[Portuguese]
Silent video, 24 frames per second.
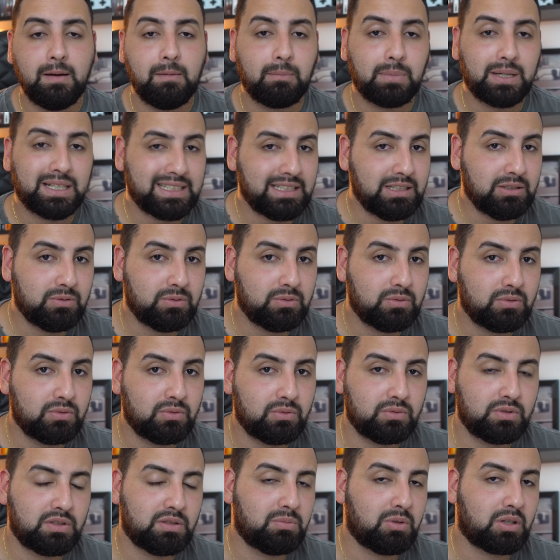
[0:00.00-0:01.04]
para que
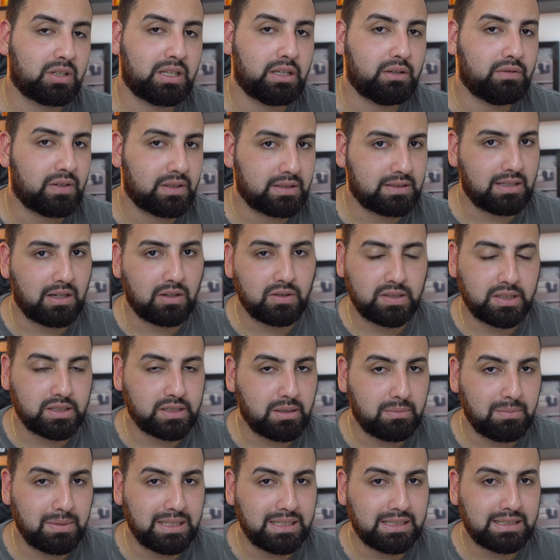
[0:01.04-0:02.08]
o desbloqueio facial
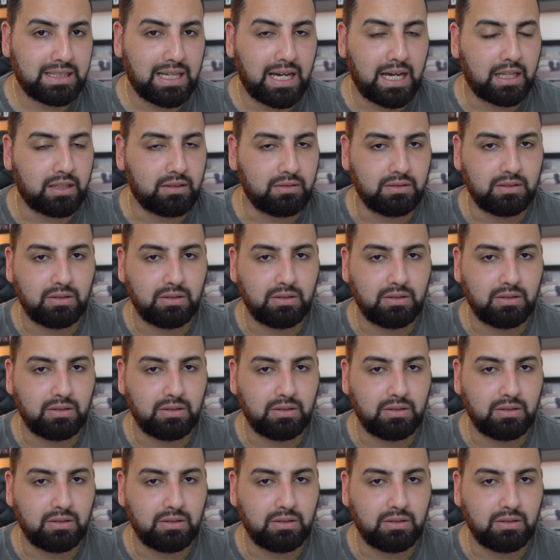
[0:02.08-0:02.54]
seja habilitado.